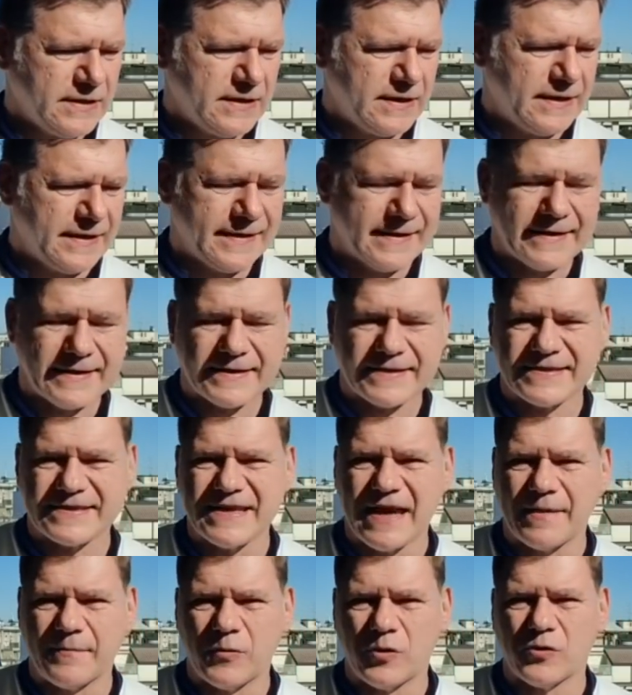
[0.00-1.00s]
eh,
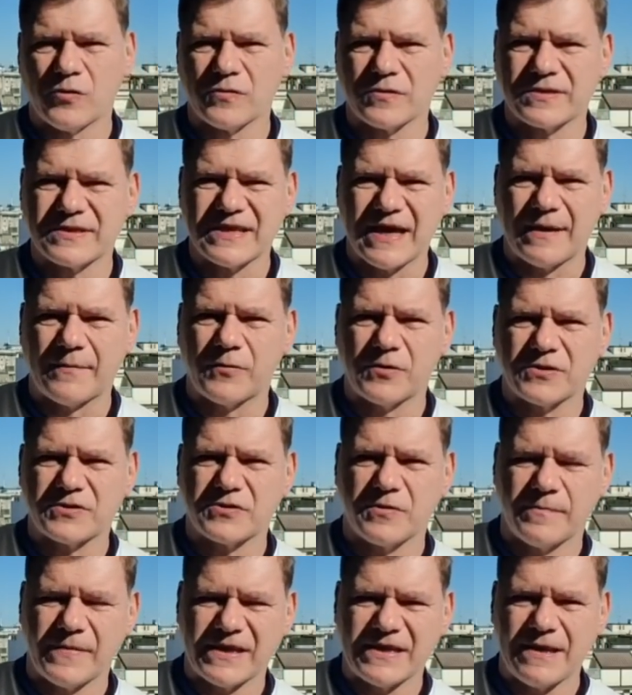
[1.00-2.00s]
siamo, siamo
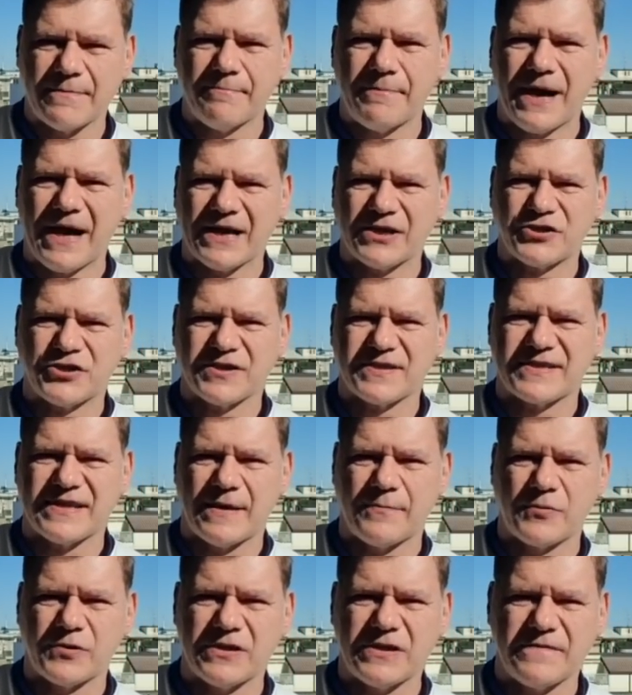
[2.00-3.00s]
insomma, in ambasce,
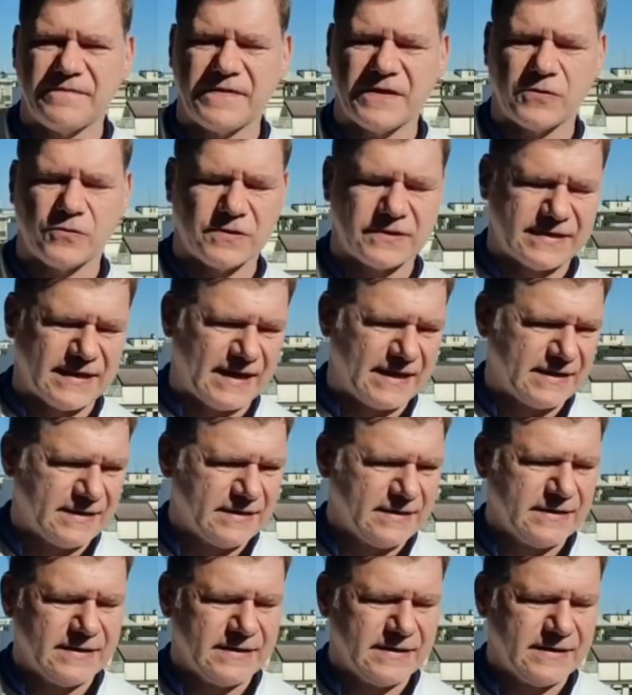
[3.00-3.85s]
siamo in difficoltà.